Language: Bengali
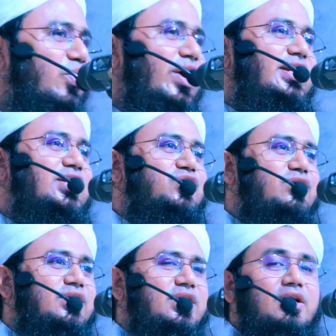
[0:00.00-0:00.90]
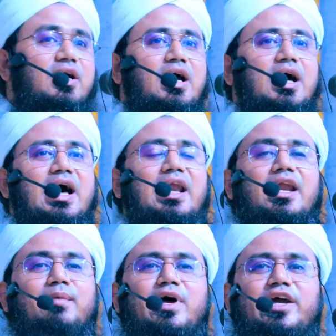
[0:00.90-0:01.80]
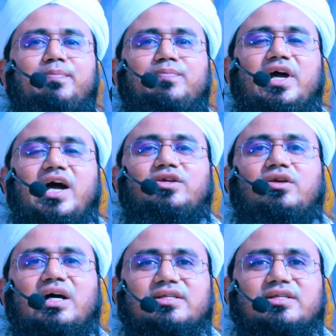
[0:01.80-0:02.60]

নয়টা সন্তান আল্লামা ইবনে হাজর